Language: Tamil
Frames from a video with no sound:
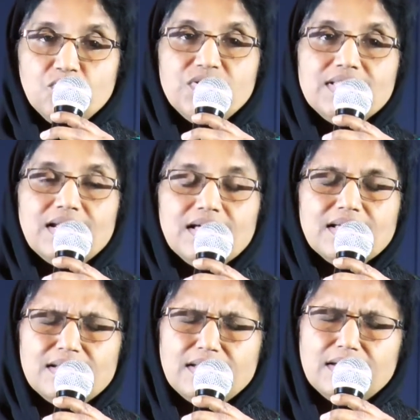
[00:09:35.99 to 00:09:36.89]
விடுதலை
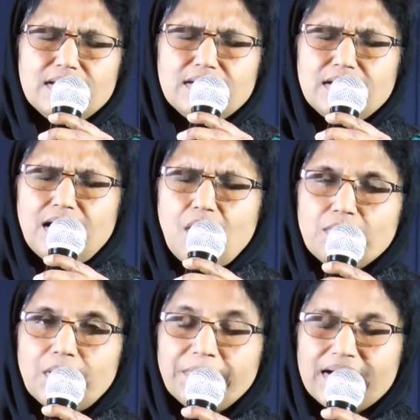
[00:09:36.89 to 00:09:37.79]

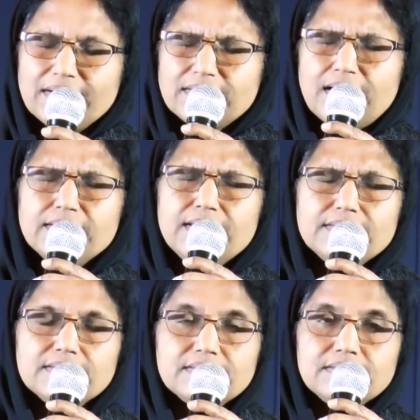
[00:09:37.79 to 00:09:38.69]
நம்முடைய கத்தராகி
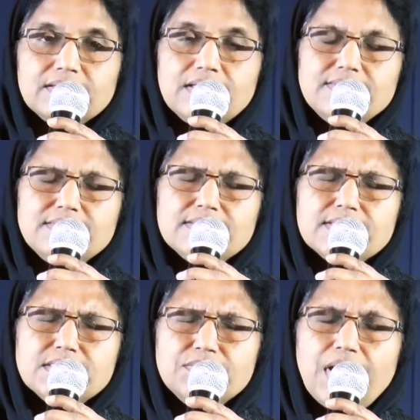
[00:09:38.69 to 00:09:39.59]
இயேசு
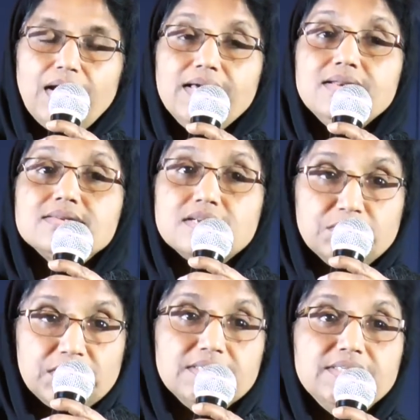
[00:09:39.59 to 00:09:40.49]
கிறிஸ்துவினாலே
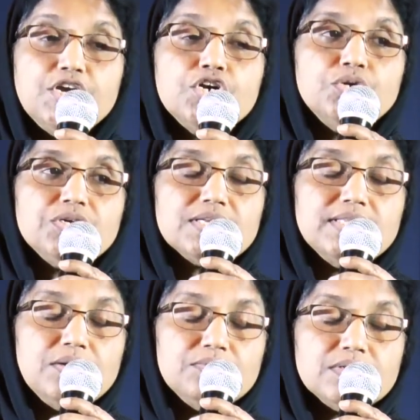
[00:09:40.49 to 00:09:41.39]
நமக்கு ஜெயம் கொடுக்கிற
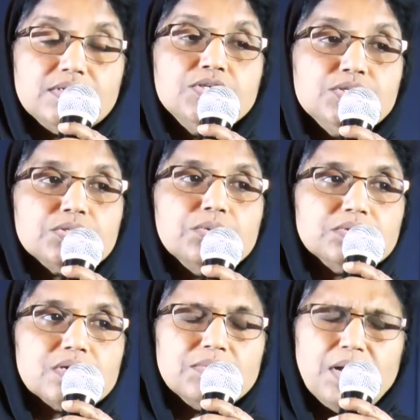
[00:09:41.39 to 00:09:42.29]
தேவனுக்கு
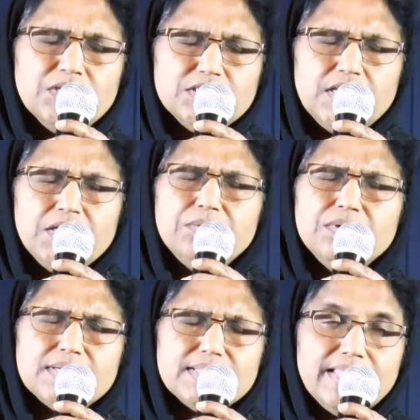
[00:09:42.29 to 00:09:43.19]
ஸ்தோத்திரம் நமக்கு ஜெயம்
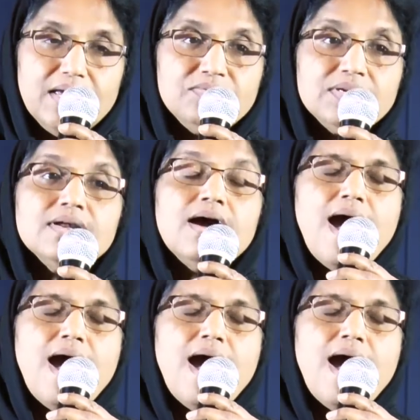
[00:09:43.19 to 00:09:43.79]
கொடுக்கிற தேவன்